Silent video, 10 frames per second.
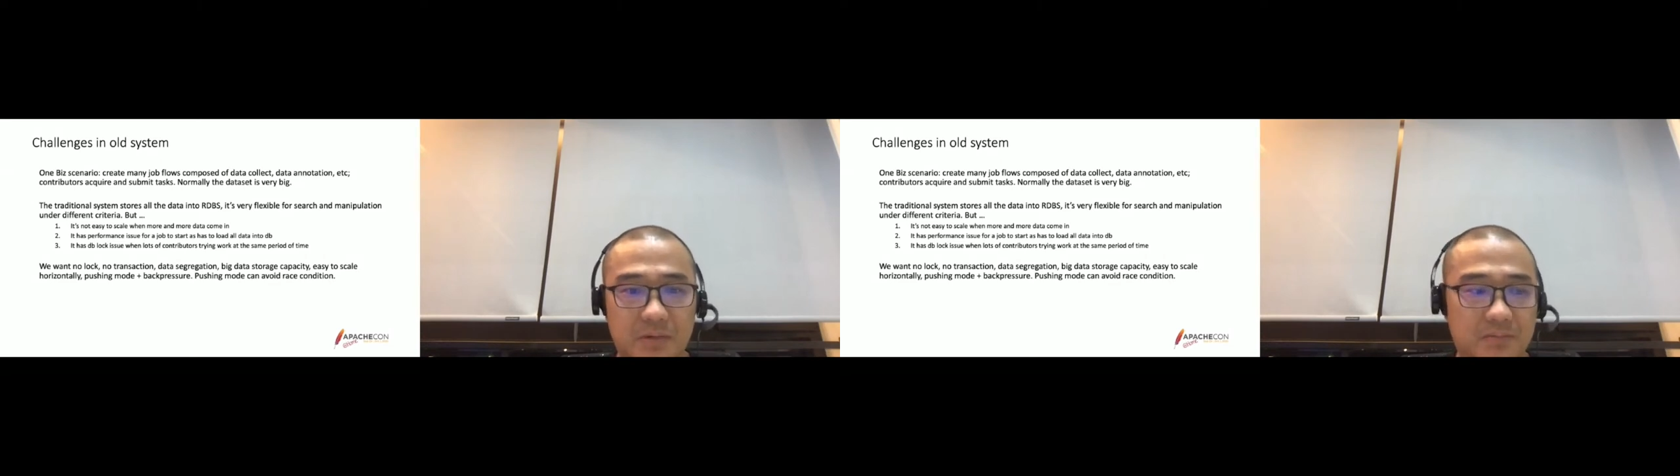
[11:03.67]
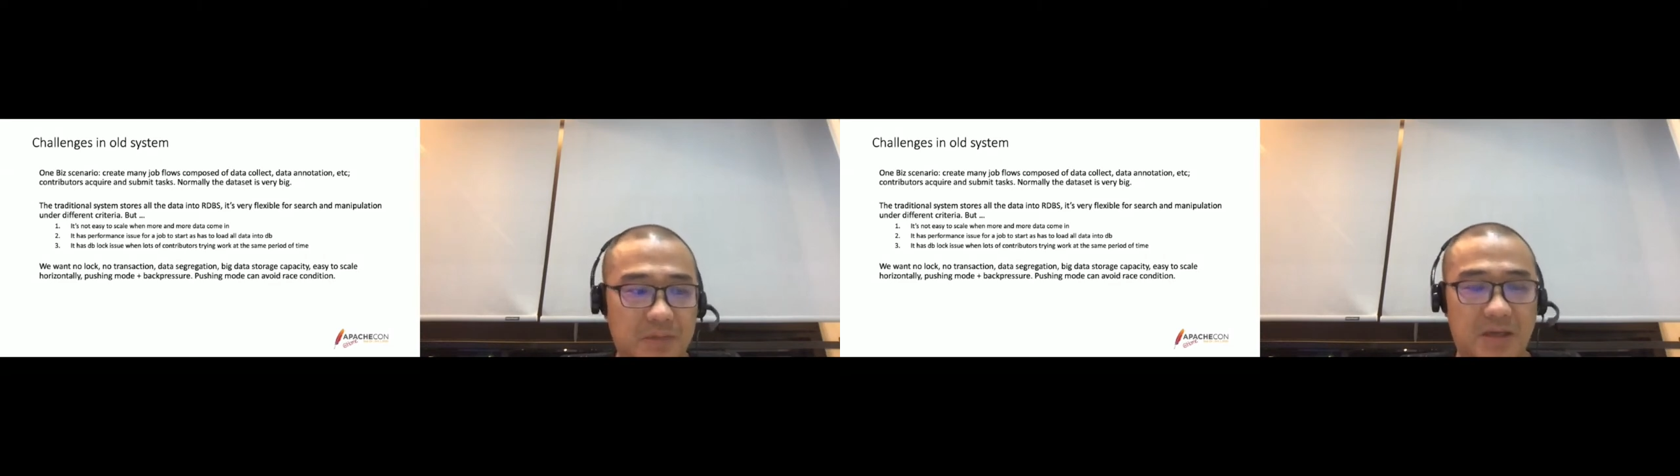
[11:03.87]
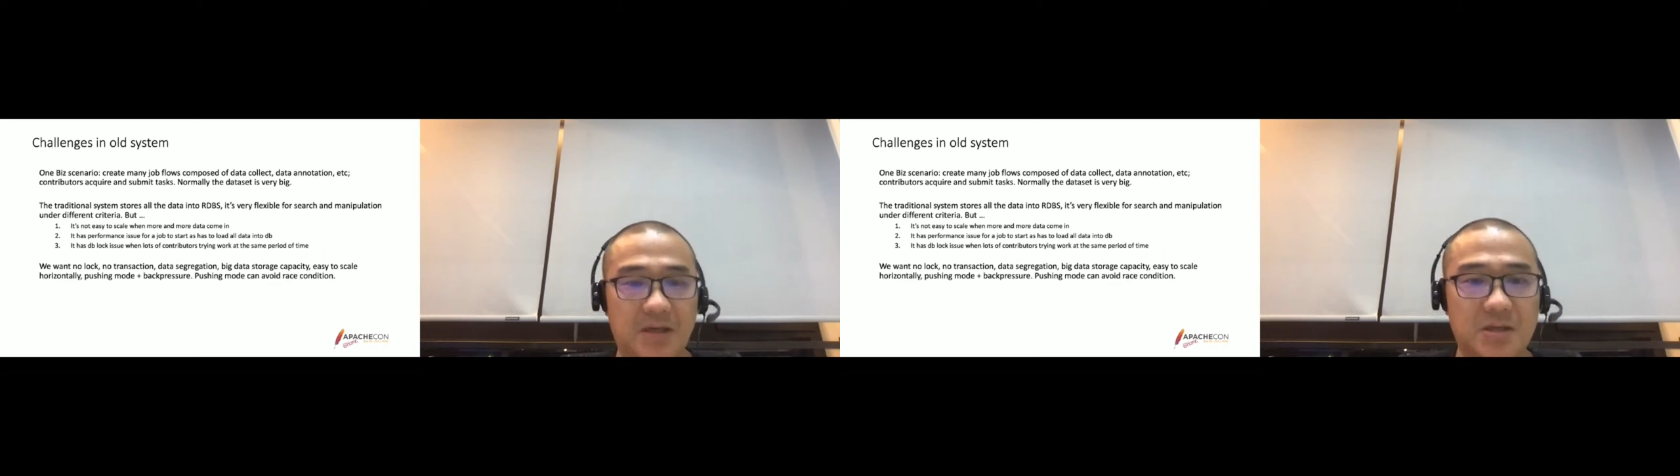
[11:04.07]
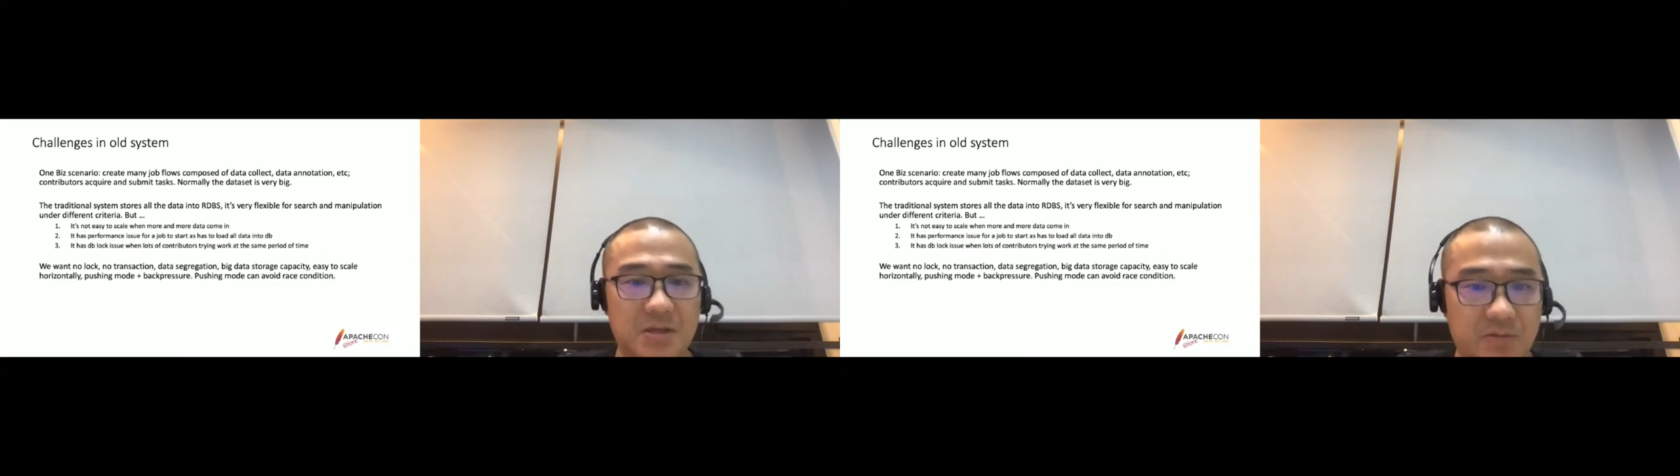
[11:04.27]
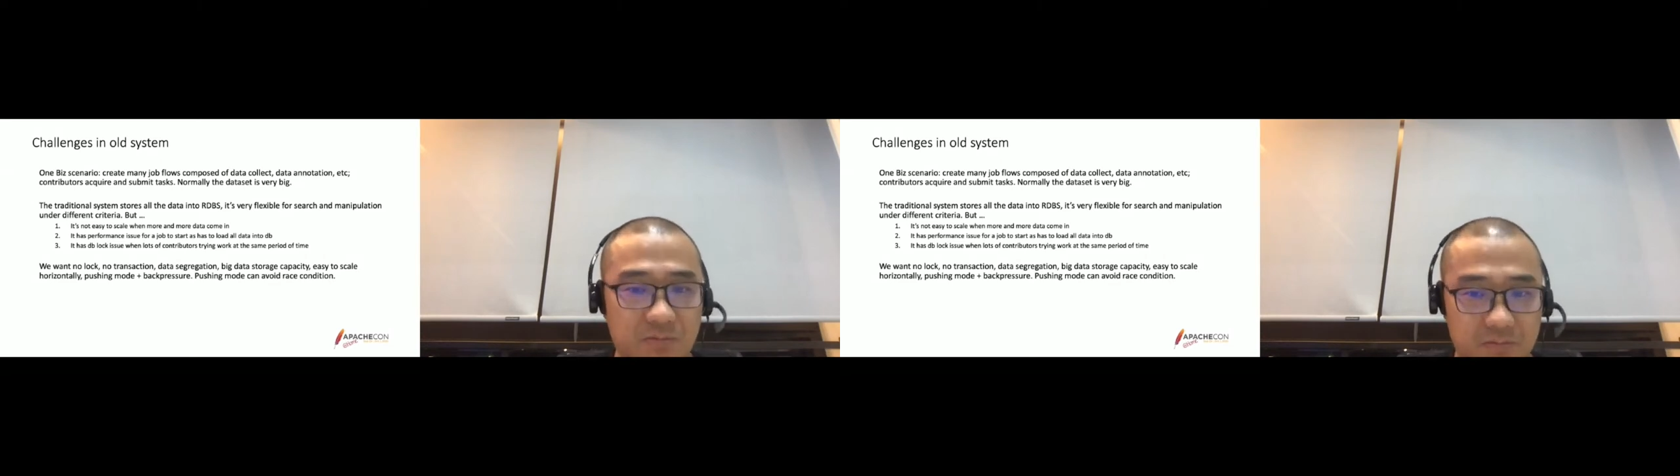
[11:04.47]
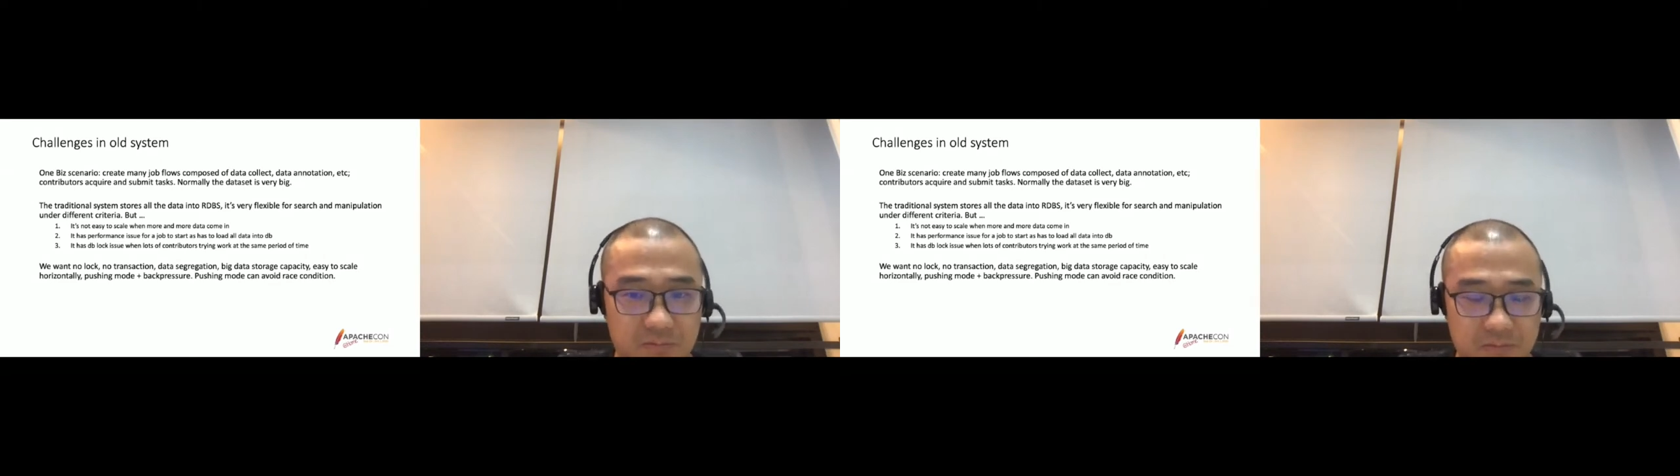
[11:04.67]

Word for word: 每一个任务